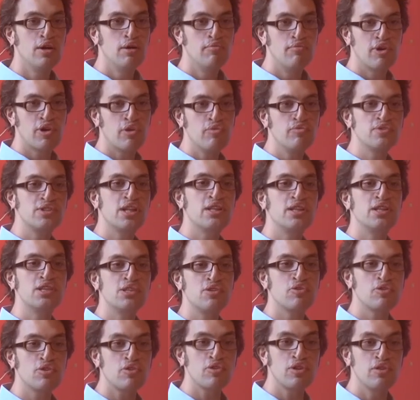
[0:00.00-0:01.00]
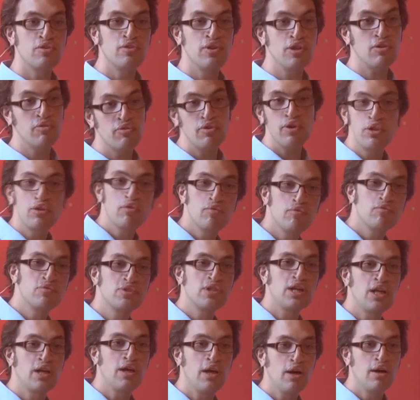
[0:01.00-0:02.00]
mais comme vous êtes déjà authentifié, en fait,
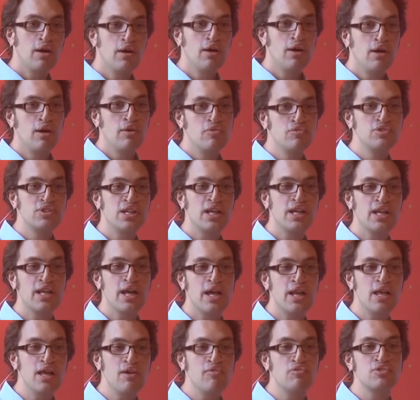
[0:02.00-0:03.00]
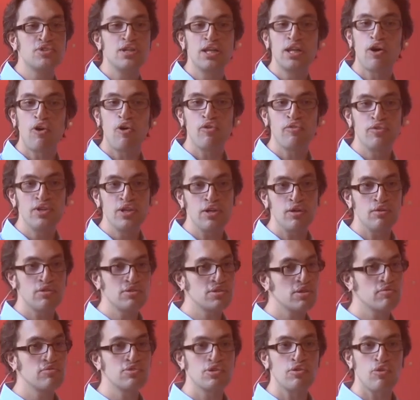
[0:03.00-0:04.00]
vous allez, y aller, vous allez revenir
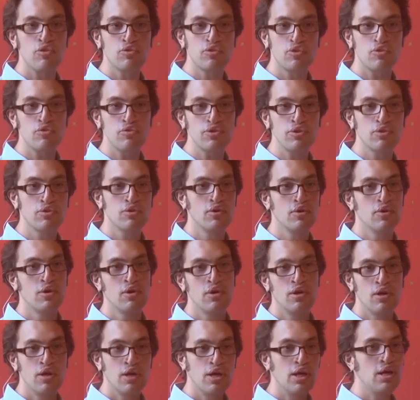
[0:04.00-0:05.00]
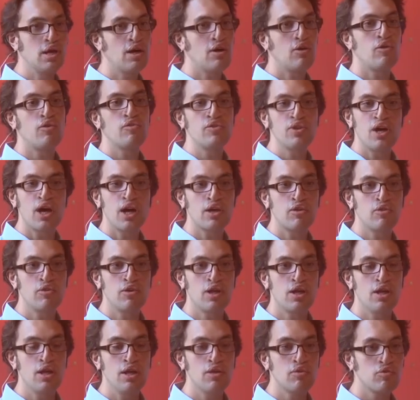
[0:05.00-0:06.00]
sans vous en rendre compte, et revenir avec une
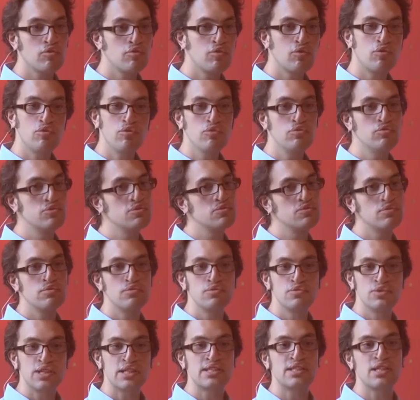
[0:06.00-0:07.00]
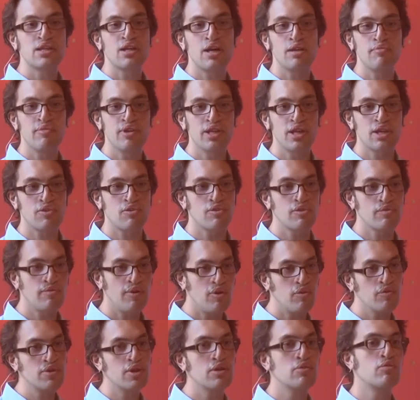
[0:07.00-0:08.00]
clé, donc du coup, vous, accéderez de manière
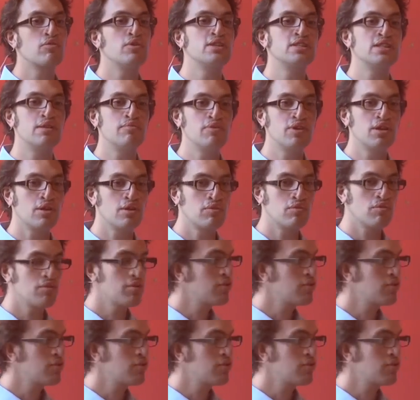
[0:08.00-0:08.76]
transparente à toutes les applications